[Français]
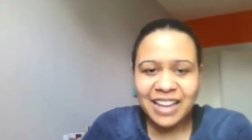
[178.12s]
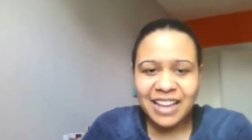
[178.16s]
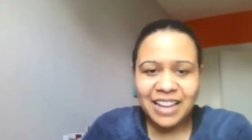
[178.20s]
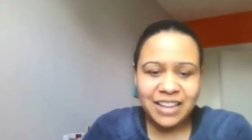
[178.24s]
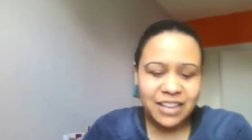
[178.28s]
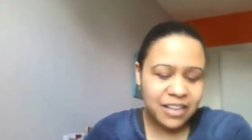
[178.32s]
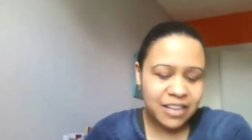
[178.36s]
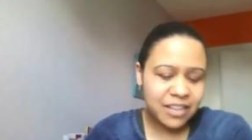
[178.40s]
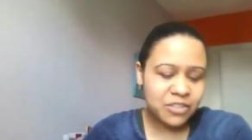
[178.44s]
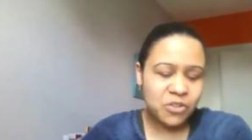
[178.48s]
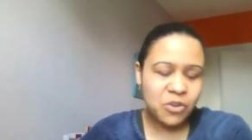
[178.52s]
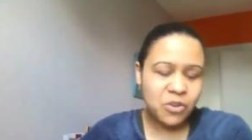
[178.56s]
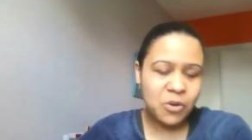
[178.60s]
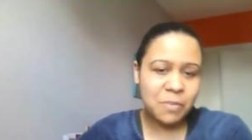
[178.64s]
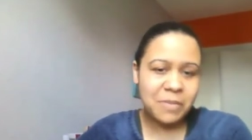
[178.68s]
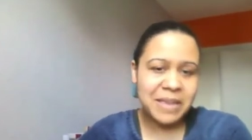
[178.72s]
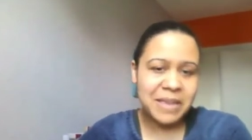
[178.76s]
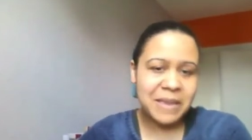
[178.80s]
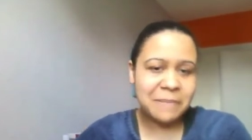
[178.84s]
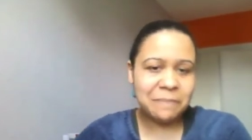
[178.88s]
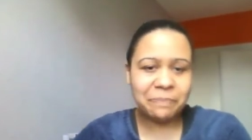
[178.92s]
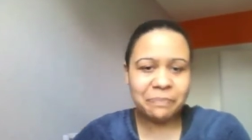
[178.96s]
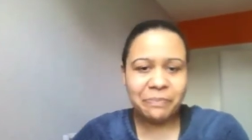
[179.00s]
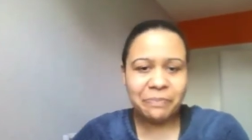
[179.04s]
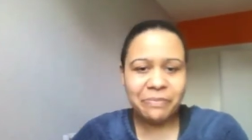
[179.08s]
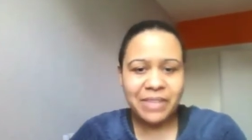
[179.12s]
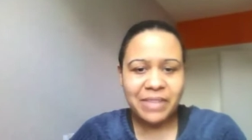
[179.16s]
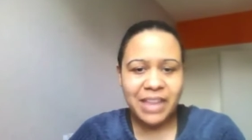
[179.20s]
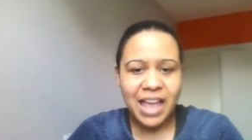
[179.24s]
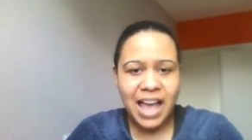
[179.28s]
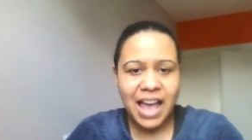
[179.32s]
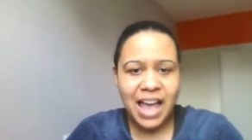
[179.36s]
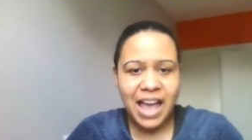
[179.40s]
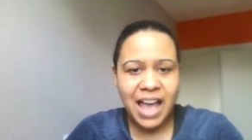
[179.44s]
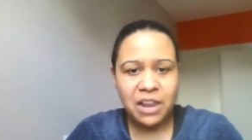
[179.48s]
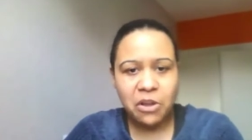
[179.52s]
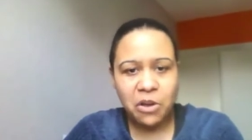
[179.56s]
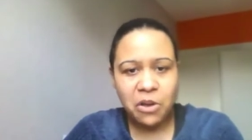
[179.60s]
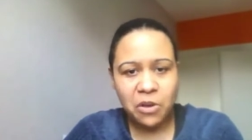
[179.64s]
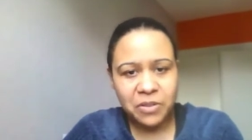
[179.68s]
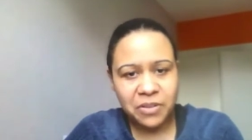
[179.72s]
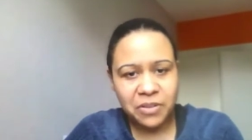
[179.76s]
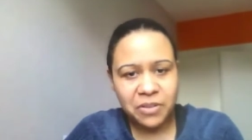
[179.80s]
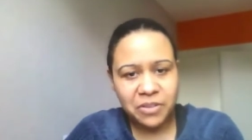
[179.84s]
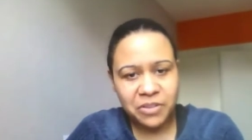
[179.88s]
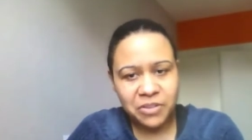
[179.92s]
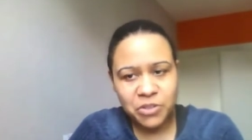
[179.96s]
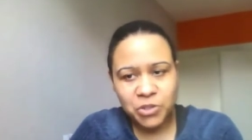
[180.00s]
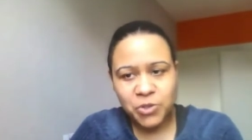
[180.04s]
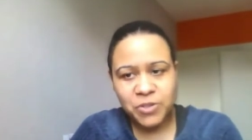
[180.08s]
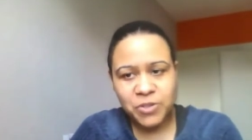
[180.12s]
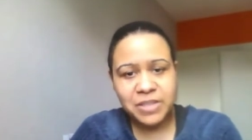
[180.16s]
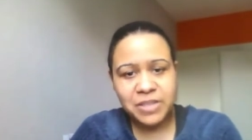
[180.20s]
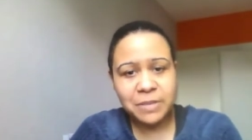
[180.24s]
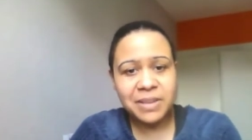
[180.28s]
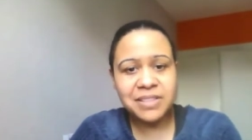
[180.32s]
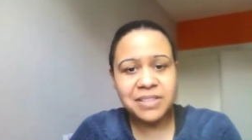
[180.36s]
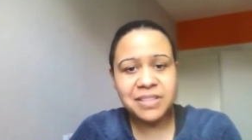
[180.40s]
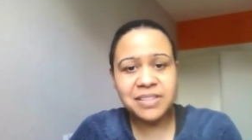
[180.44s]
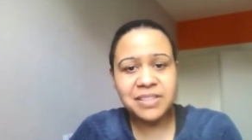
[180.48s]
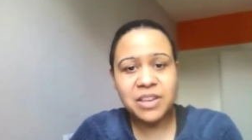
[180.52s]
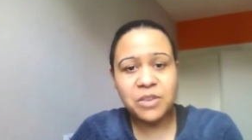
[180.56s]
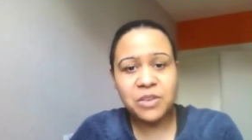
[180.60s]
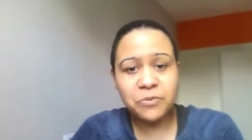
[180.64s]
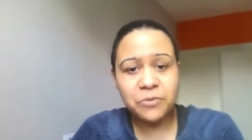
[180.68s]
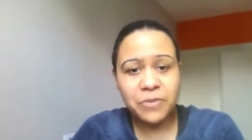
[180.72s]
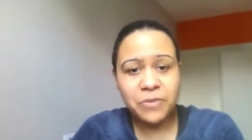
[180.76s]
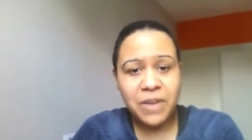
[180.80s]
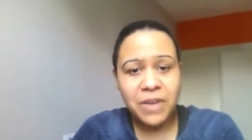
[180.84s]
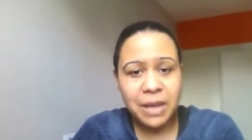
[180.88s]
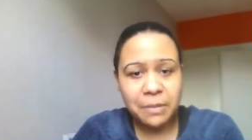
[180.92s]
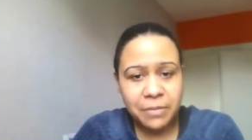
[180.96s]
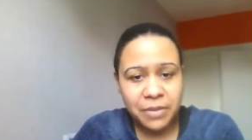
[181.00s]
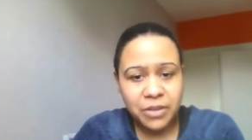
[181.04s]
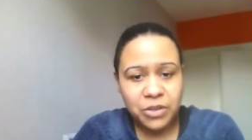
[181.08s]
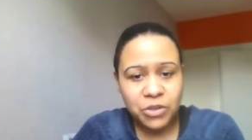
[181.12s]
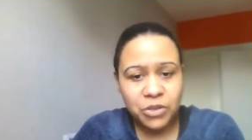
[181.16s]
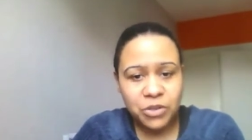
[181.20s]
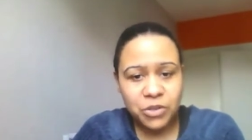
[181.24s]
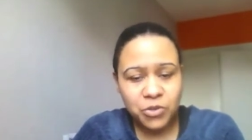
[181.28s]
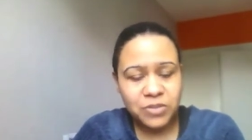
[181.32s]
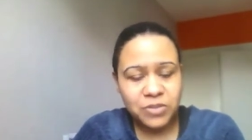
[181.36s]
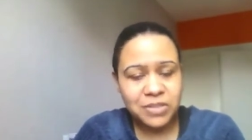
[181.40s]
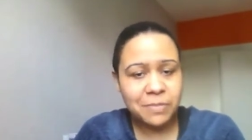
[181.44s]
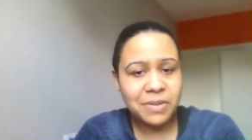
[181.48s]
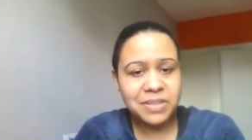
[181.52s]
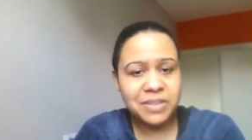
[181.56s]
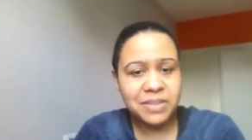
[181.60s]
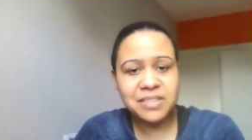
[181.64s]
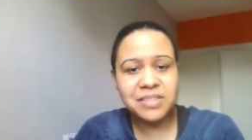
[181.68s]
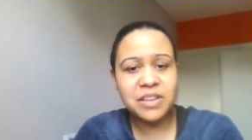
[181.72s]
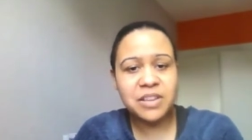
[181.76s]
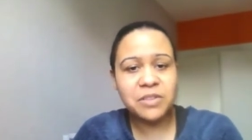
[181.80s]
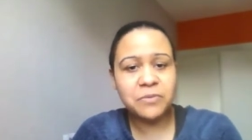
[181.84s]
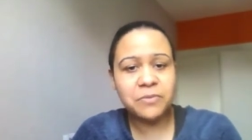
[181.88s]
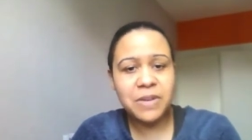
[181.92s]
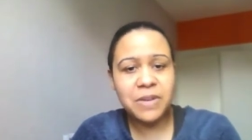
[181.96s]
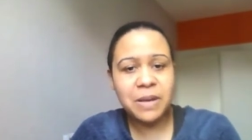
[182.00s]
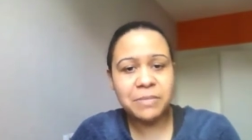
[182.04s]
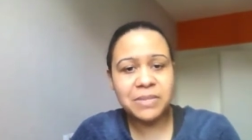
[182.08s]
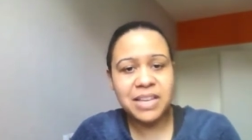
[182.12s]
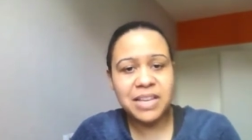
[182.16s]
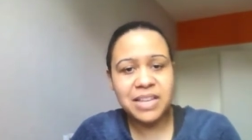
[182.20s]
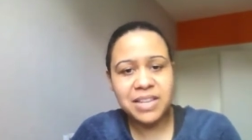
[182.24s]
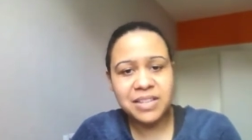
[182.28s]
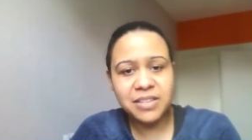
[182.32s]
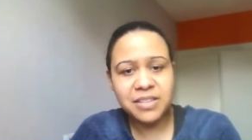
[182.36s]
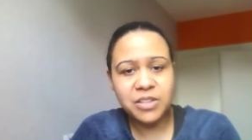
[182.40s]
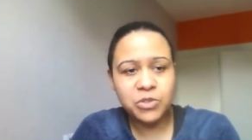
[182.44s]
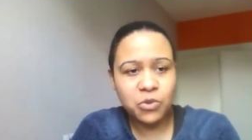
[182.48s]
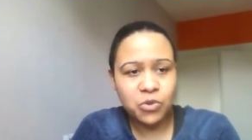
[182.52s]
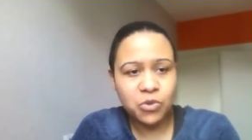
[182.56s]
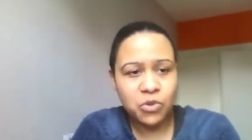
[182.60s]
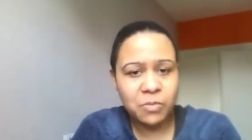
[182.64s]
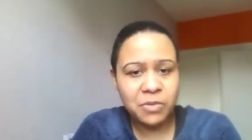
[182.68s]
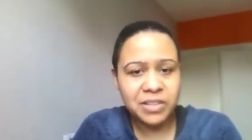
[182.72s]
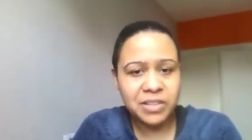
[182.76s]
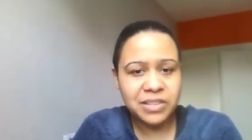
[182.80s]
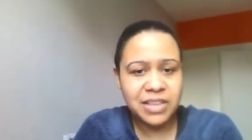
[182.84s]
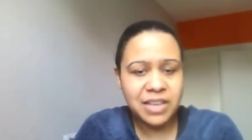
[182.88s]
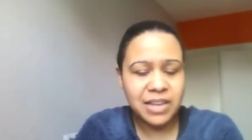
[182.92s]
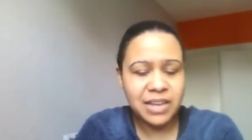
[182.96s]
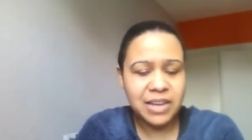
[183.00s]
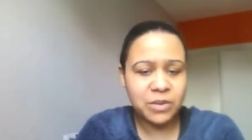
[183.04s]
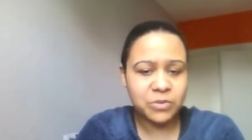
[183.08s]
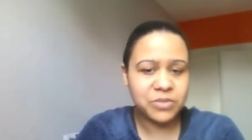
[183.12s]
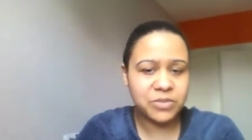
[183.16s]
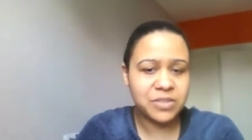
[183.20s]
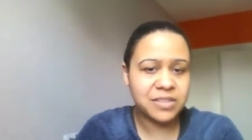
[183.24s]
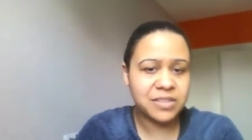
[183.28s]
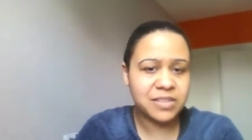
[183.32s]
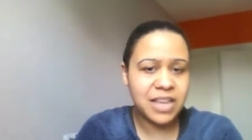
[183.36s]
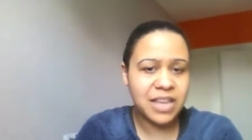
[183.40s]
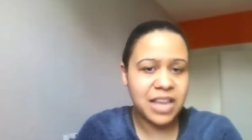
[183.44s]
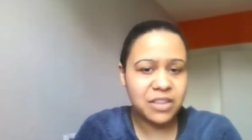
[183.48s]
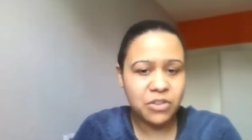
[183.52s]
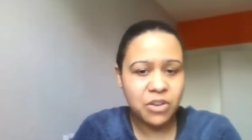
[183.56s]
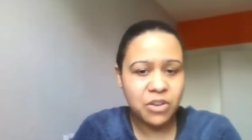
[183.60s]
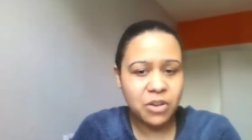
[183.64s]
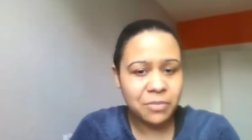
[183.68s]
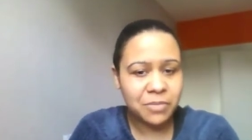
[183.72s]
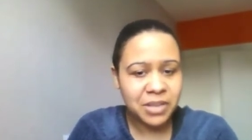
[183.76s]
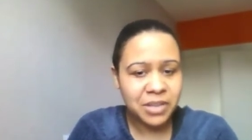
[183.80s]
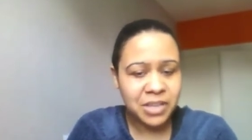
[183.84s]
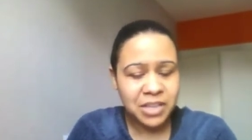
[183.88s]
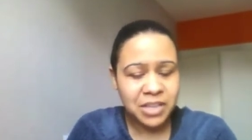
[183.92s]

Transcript: Ah non, mais alors, je ne sais pas si c'est une femme. Je ne sais pas si c'est une femme qui a laissé ce commentaire, là aussi c'est un homme.